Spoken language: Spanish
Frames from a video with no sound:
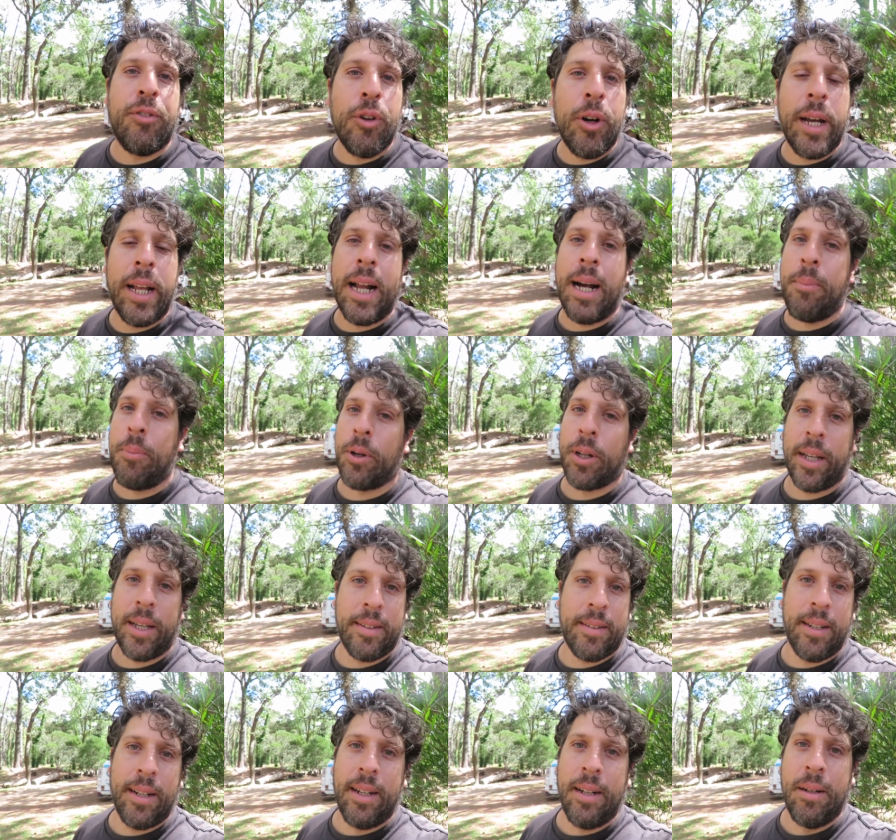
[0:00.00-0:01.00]
afuera porque
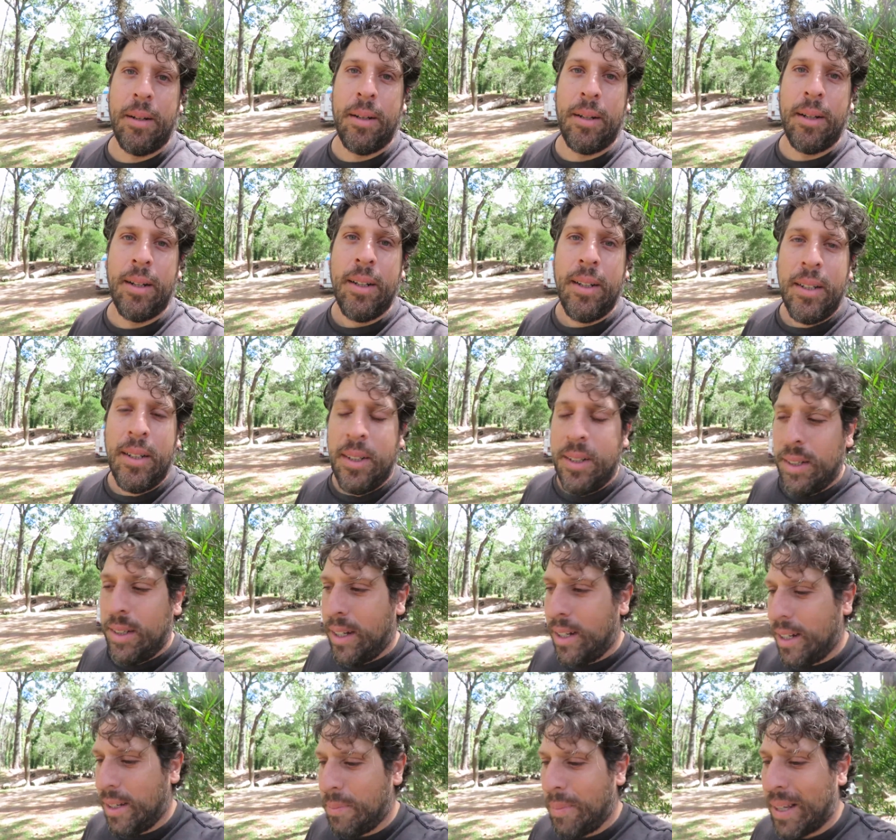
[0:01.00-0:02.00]
es el,
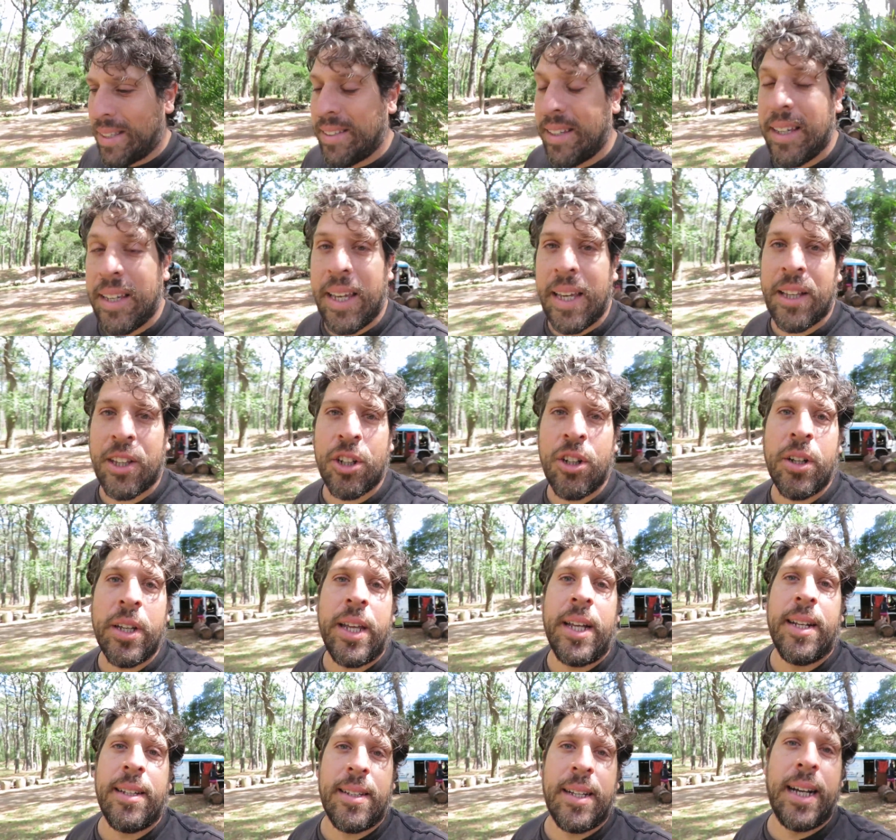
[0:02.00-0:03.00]
más inquieto
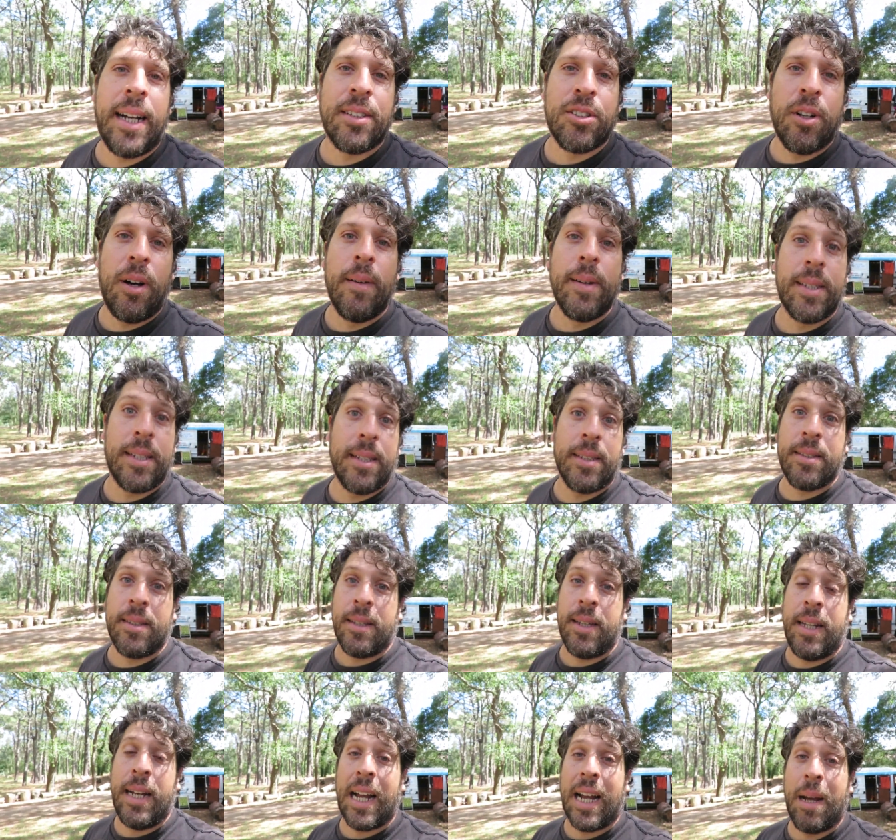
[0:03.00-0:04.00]
y en ese caso a
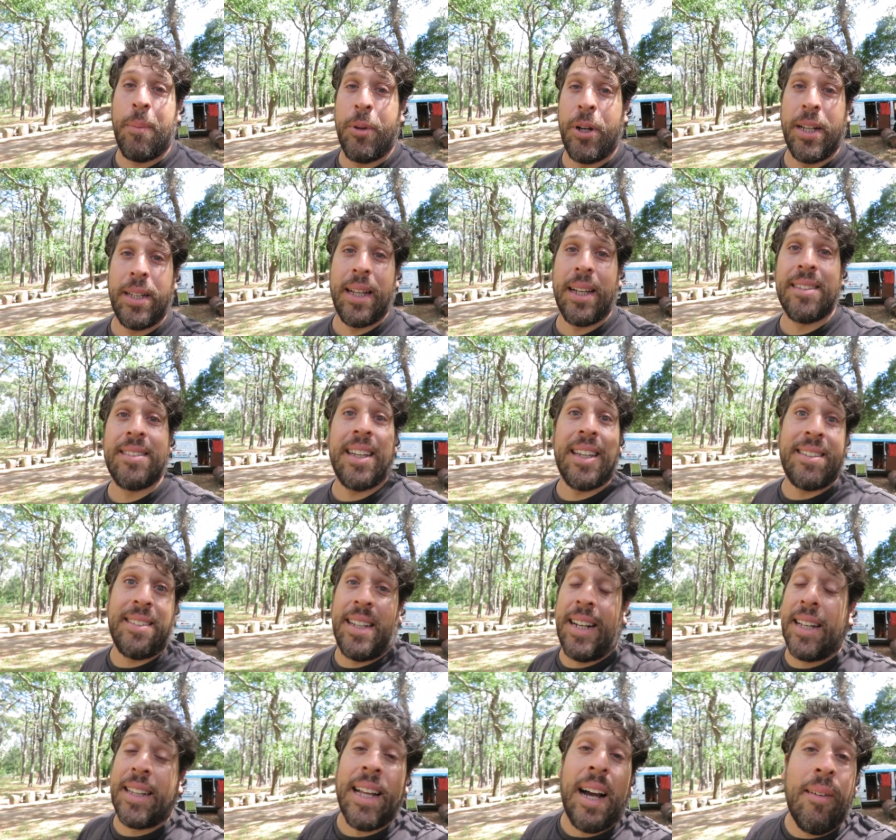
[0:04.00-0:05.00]
veces la camioneta es,
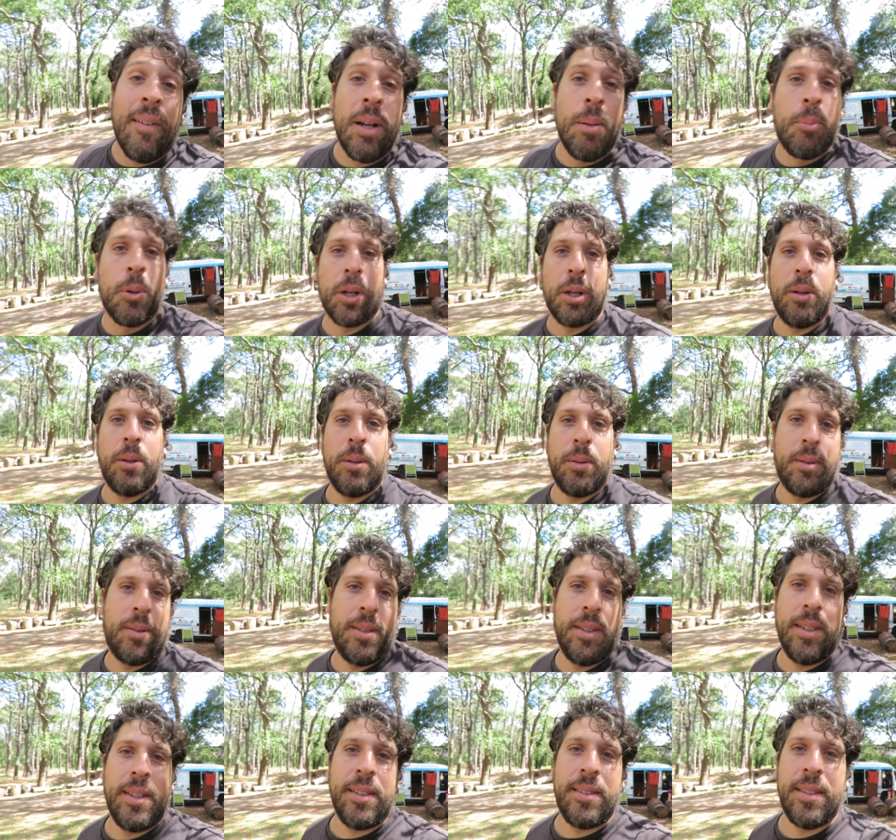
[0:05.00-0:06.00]
inestable porque
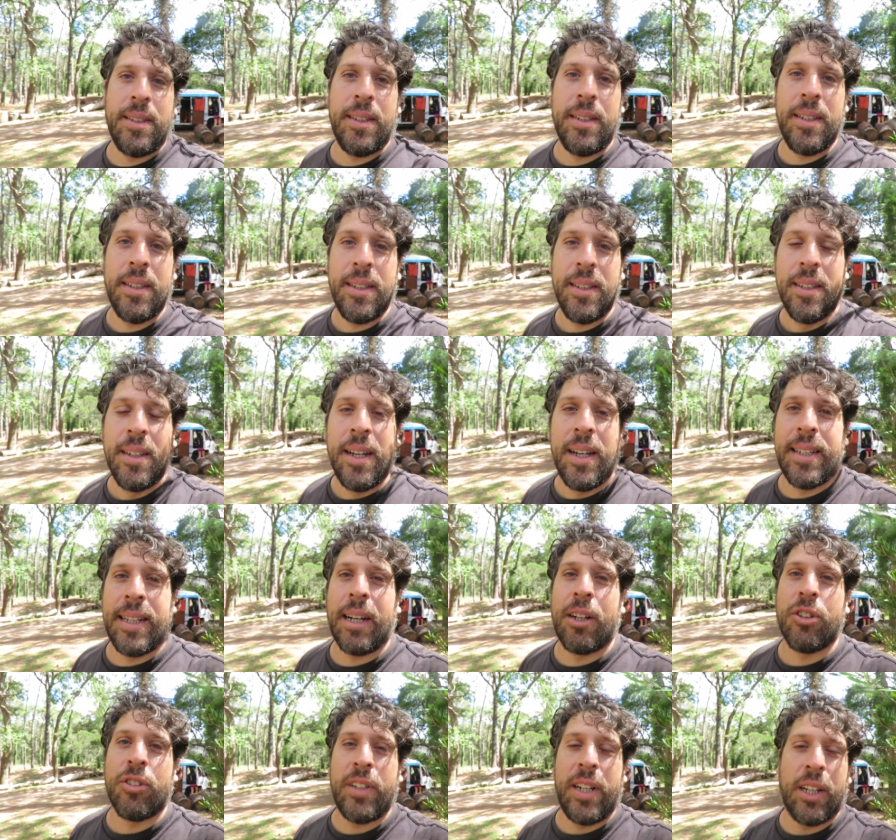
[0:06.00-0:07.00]
si,
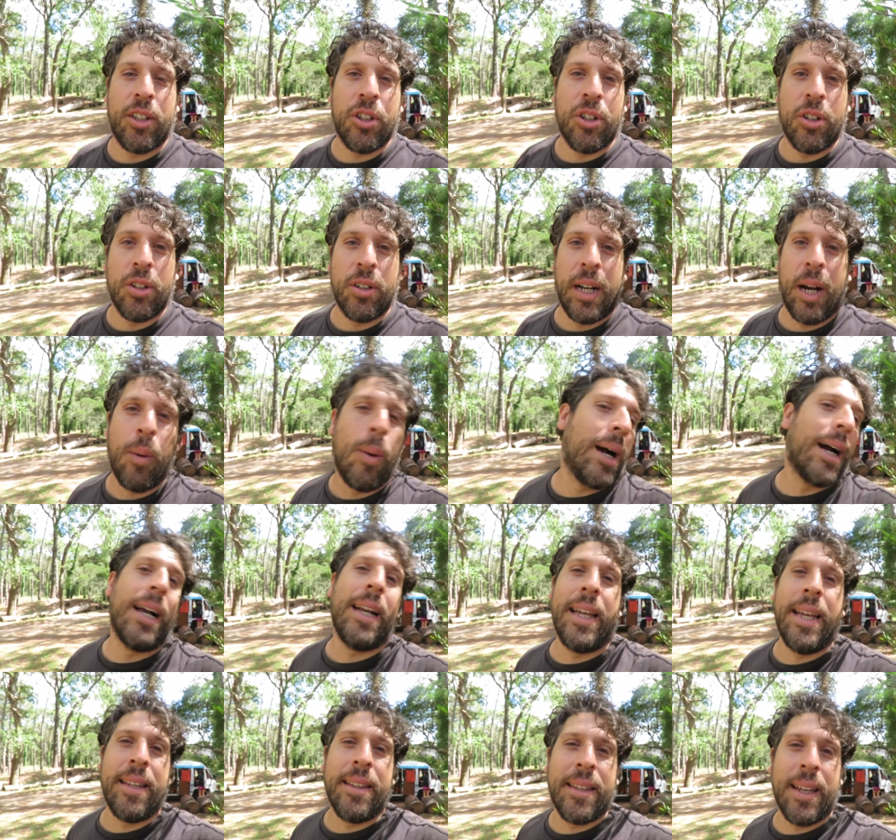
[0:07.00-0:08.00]
estás cocinando con agua
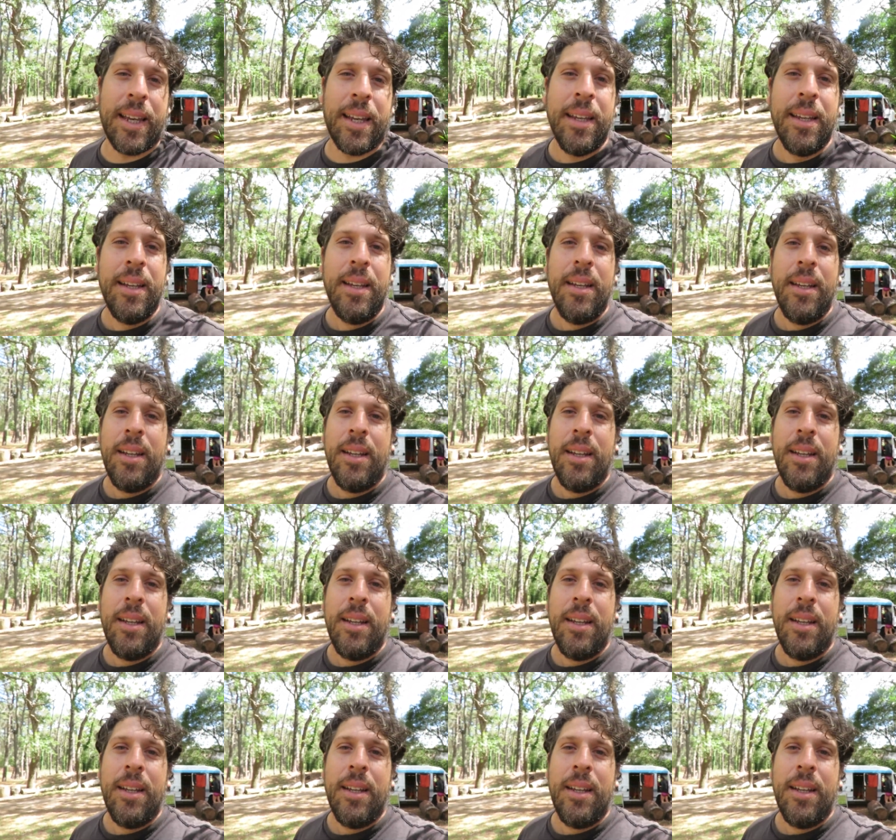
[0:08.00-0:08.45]
caliente